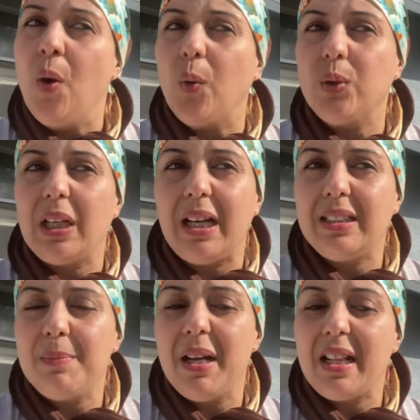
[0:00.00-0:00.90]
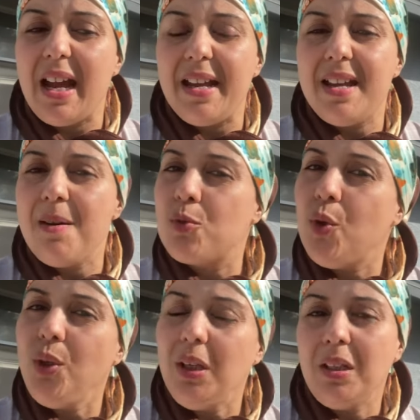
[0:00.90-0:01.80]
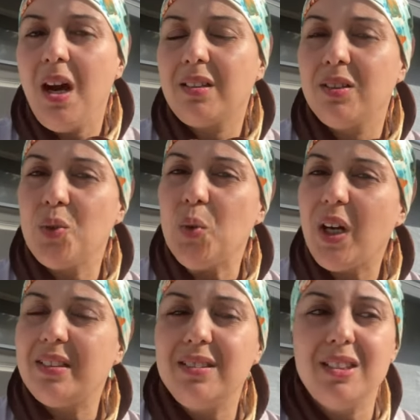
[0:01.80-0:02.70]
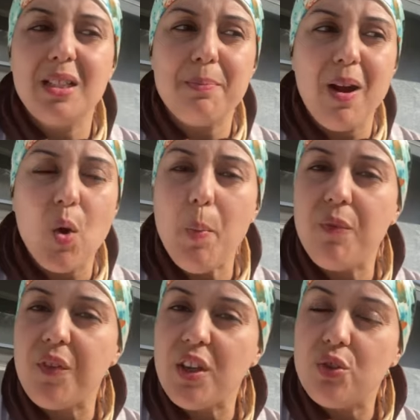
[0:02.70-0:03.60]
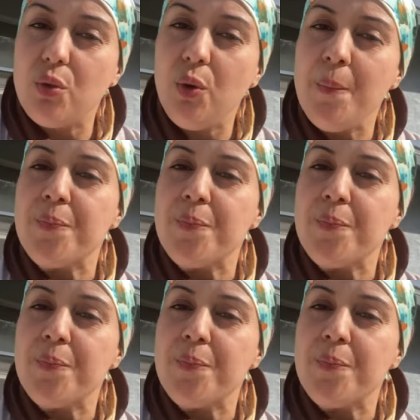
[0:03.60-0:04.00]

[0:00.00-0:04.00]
والله العظيم هاد الايام كل نهار كنقول غادي ندير معاكم فيديو